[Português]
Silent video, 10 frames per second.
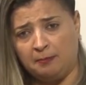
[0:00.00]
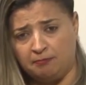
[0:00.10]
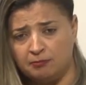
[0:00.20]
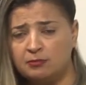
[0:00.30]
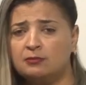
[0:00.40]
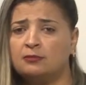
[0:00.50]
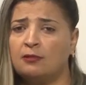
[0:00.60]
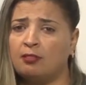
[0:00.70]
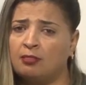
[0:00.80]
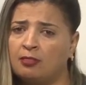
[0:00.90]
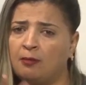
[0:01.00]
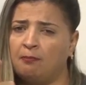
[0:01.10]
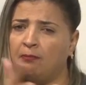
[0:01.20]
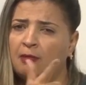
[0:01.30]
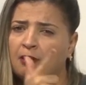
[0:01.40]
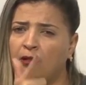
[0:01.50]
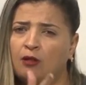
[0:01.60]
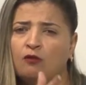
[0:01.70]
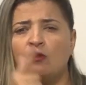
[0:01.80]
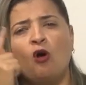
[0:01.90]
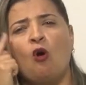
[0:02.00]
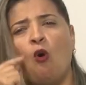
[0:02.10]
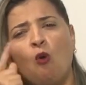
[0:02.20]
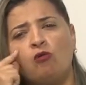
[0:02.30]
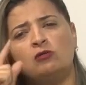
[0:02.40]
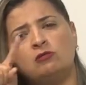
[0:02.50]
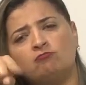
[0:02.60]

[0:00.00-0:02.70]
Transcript: Pesquis, elas pesquisaram, fizeram um livro